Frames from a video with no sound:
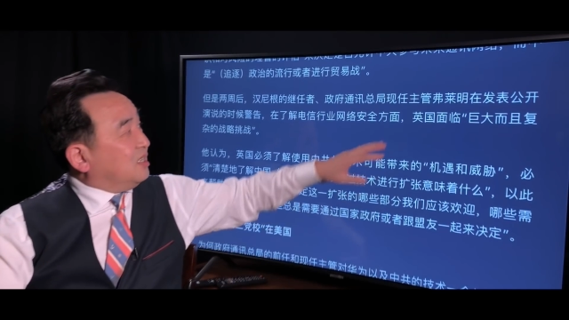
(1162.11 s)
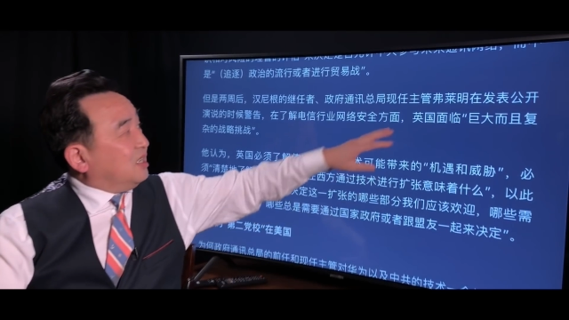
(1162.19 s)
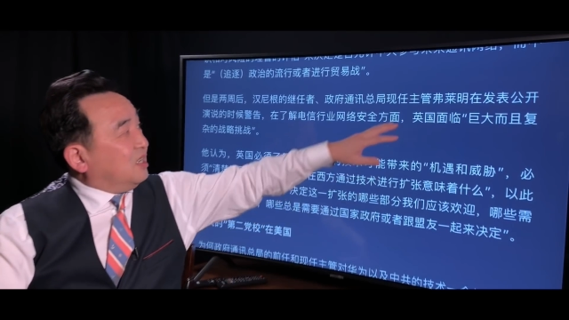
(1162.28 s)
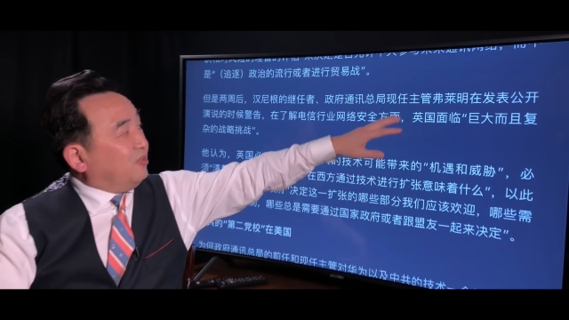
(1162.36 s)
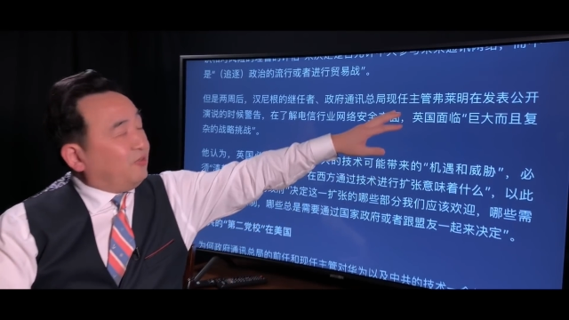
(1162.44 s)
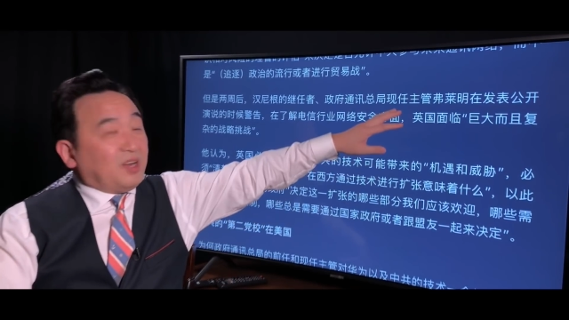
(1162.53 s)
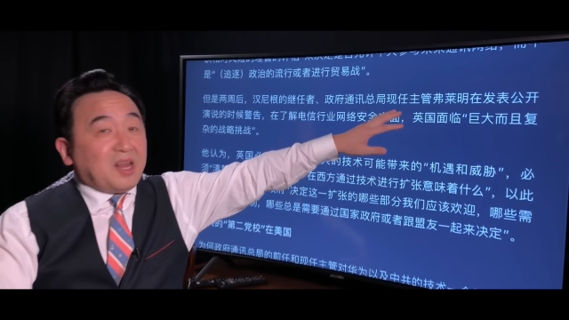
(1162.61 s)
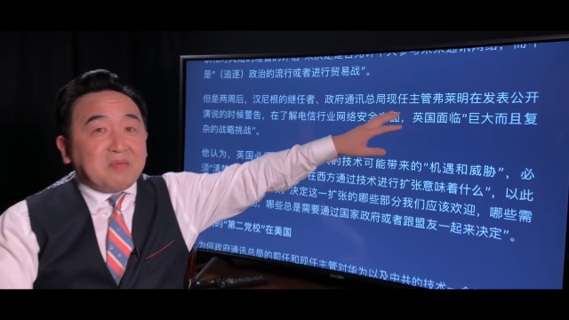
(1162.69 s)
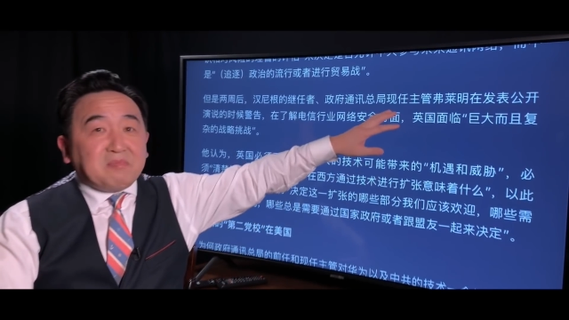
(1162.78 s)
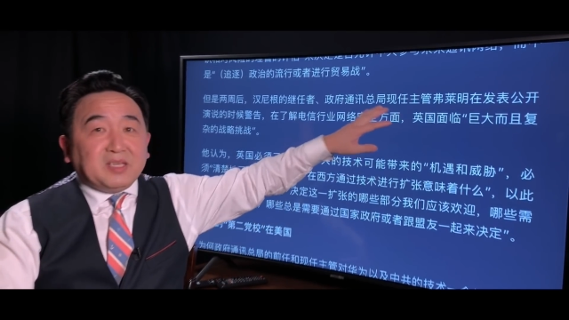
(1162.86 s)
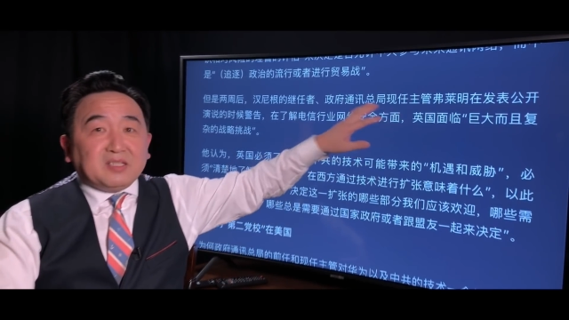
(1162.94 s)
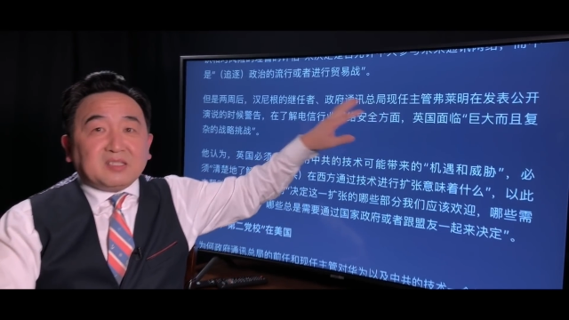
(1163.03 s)
呃弗兰
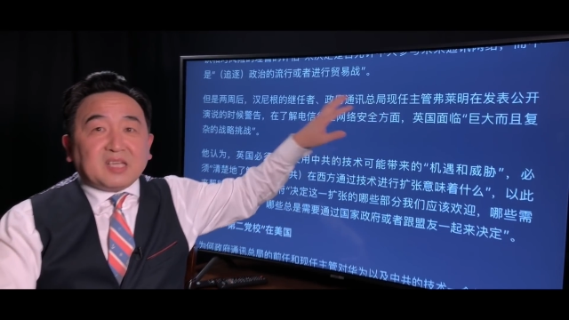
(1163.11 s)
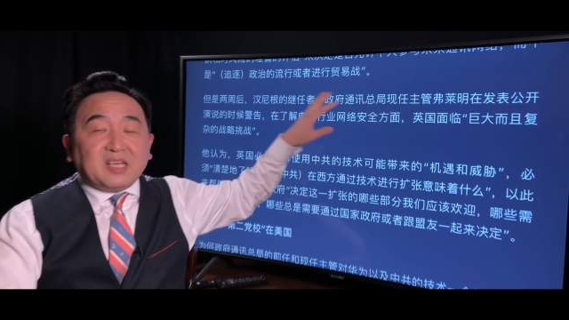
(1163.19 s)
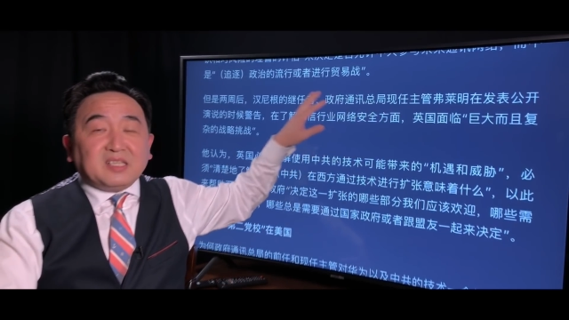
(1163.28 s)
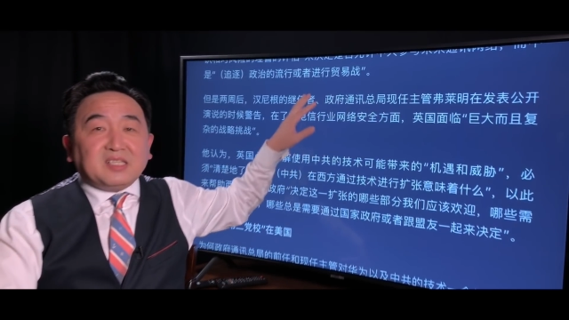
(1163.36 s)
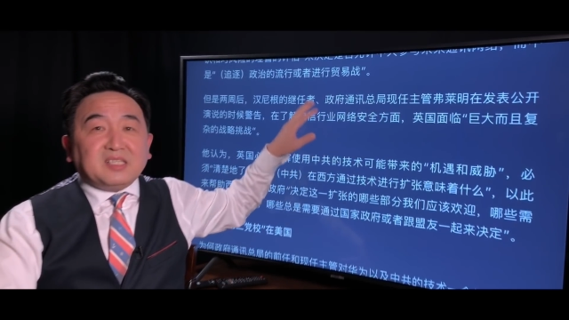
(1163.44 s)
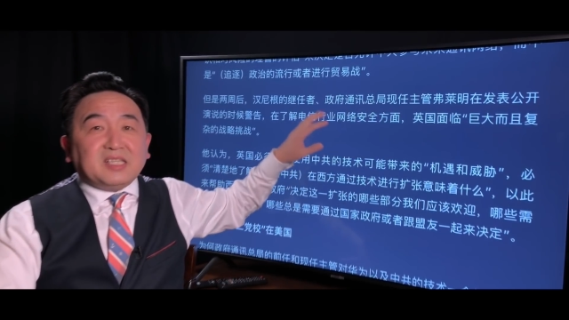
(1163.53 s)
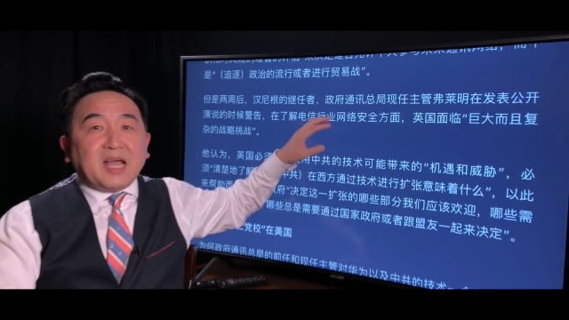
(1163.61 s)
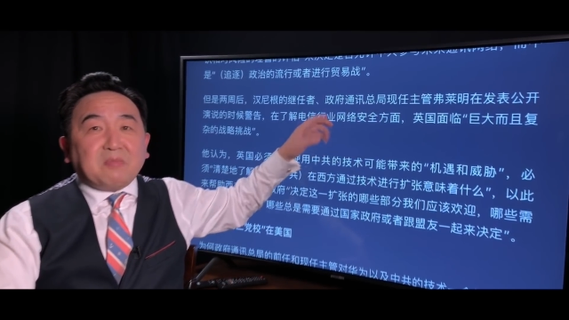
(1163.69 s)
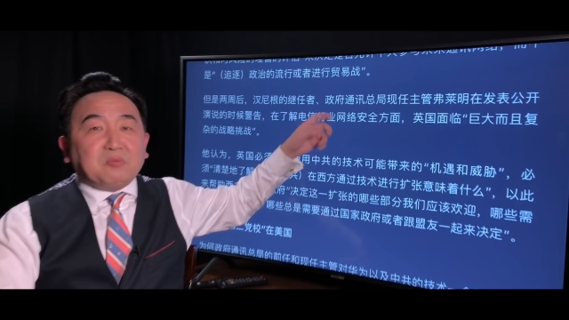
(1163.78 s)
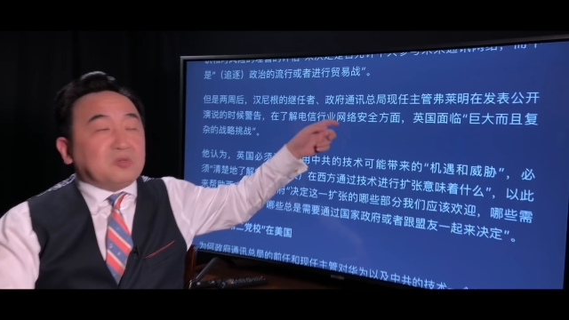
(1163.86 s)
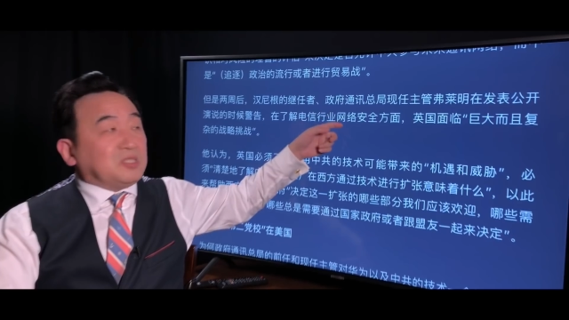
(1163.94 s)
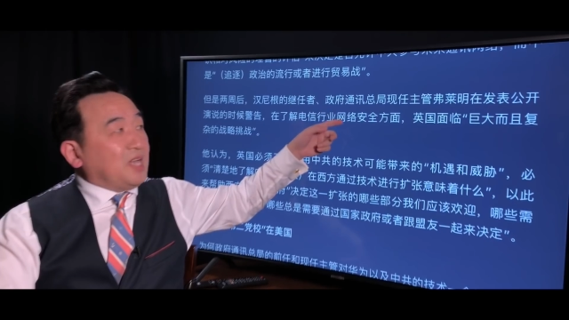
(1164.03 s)
明在新加
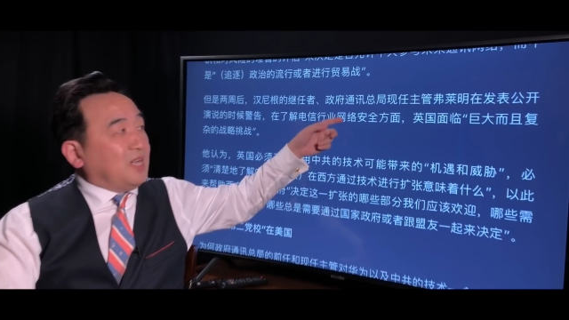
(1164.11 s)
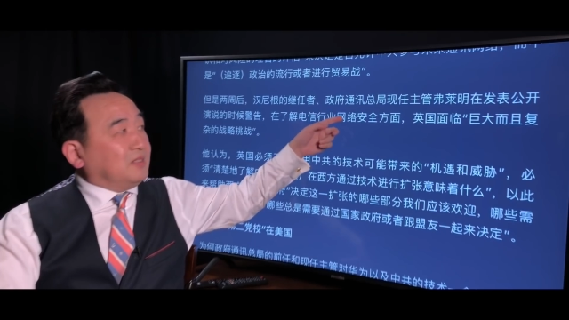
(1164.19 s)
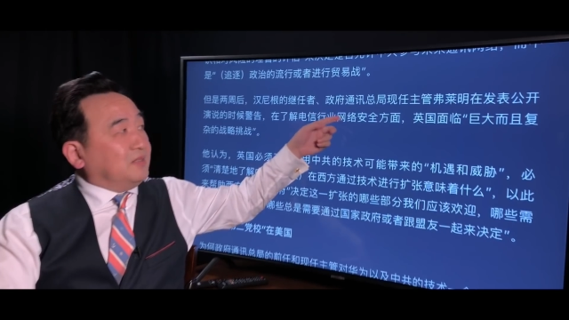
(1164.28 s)
坡讲